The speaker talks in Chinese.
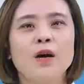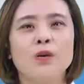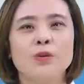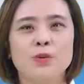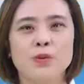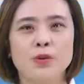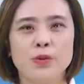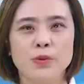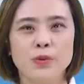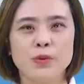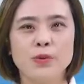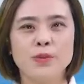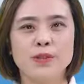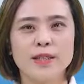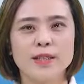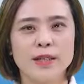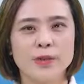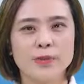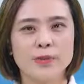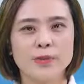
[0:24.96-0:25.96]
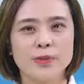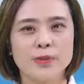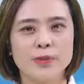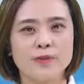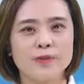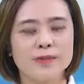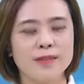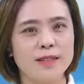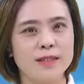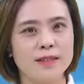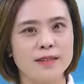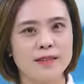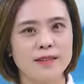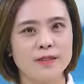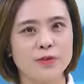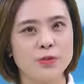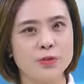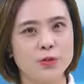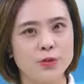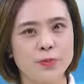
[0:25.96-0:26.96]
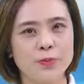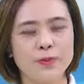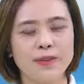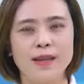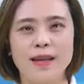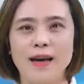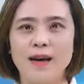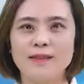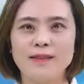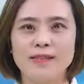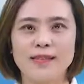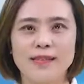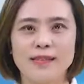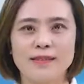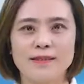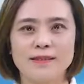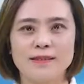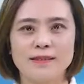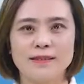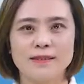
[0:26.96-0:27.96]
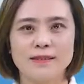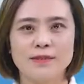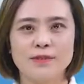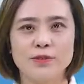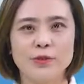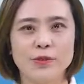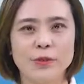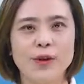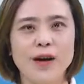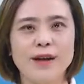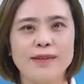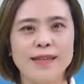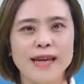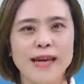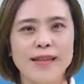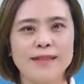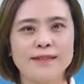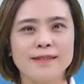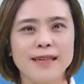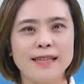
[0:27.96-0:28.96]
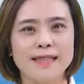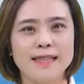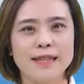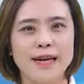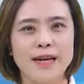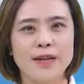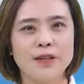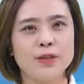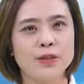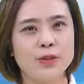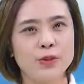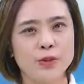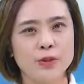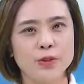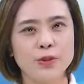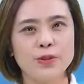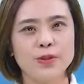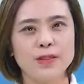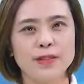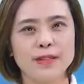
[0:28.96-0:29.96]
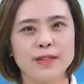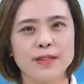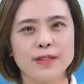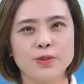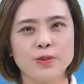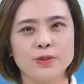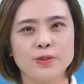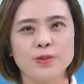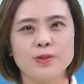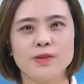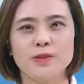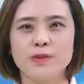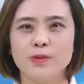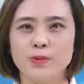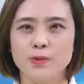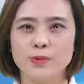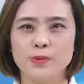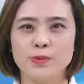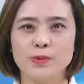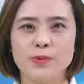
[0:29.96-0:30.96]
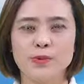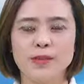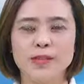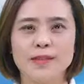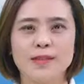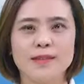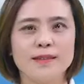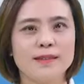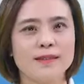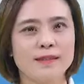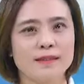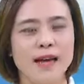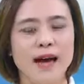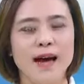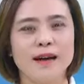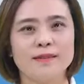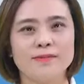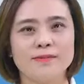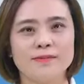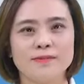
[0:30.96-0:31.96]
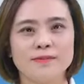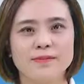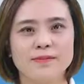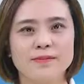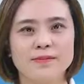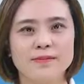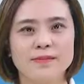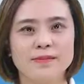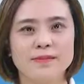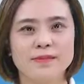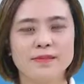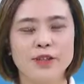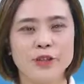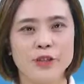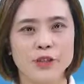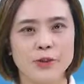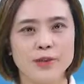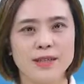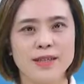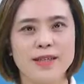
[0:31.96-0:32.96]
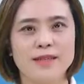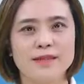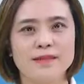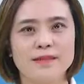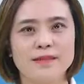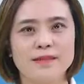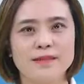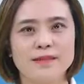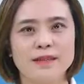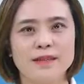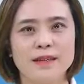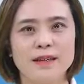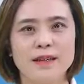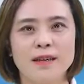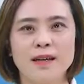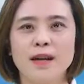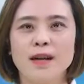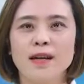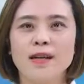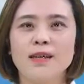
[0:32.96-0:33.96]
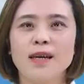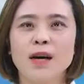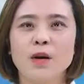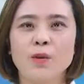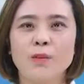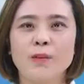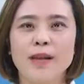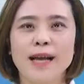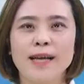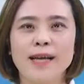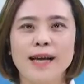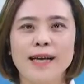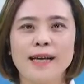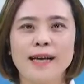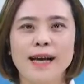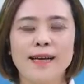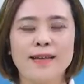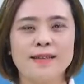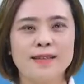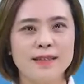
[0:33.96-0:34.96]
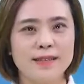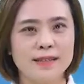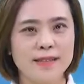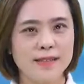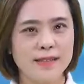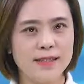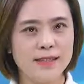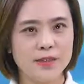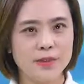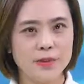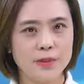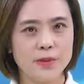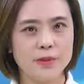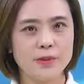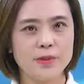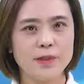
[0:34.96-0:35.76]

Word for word: 对游泳这项运动进行初步的了解，从而带领大家顺利进入游泳学习的课堂。首先，让我们来看看竞技游泳的